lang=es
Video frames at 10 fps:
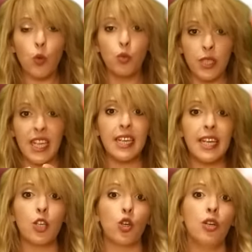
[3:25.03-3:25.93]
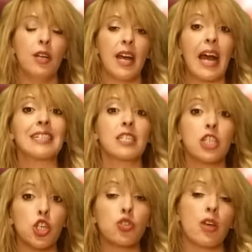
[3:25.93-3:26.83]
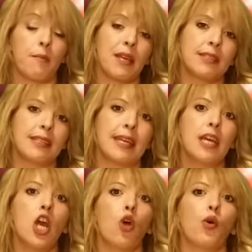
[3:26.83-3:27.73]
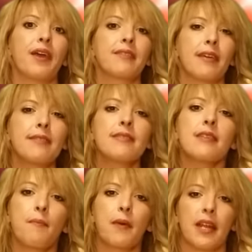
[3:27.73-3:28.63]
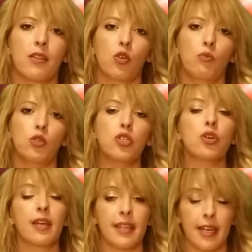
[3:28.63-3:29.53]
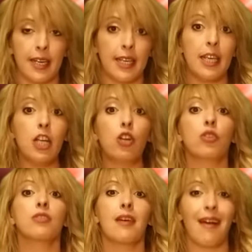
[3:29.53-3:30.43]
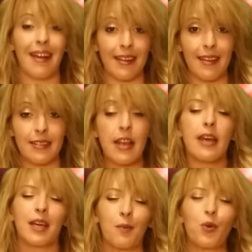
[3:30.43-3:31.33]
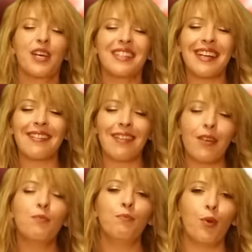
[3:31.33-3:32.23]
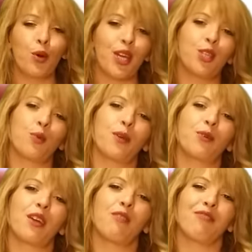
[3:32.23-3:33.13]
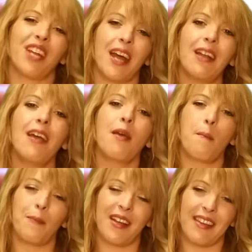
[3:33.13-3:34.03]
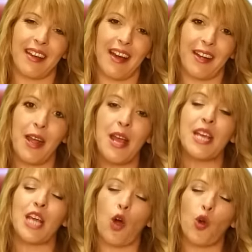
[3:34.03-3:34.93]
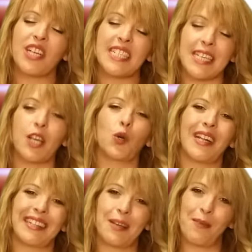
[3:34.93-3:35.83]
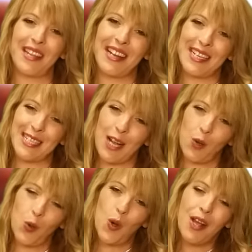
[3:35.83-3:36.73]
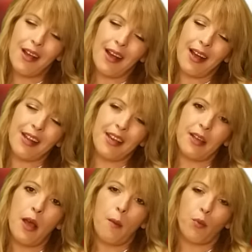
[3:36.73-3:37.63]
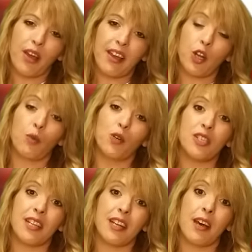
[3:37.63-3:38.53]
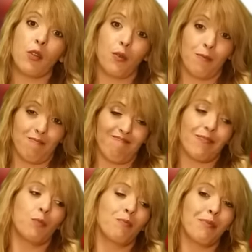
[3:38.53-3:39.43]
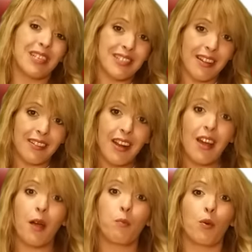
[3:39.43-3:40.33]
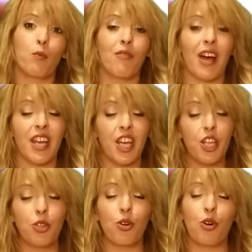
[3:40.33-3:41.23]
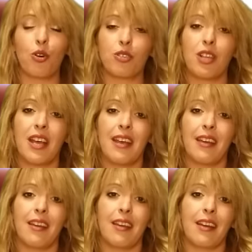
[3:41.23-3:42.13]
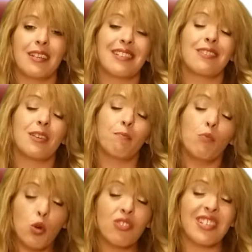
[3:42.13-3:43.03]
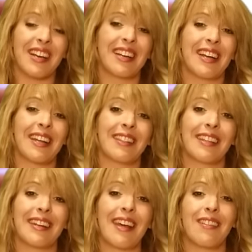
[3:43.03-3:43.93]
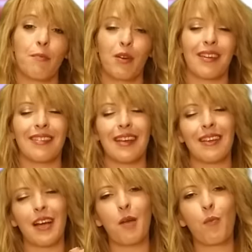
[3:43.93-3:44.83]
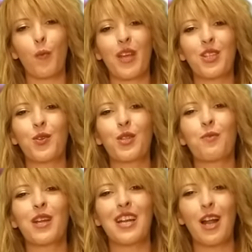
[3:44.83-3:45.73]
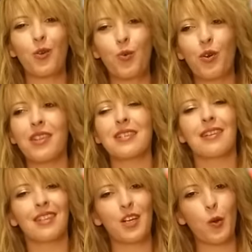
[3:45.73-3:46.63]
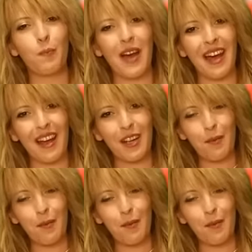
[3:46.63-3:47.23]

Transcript: un dinero, ansiosamente o estáis desesperando mucho, que tranquilos, Aries, que puede tardar un poquito, pero que al final va a llegar. Y ahora sí, con el tema de la salud, Aries, pues que no hemos tirado un mes atrás, pues muy bajitos, sin muchas ganas de nada, pues que ya llega el momento de ver la luz y de sentirnos más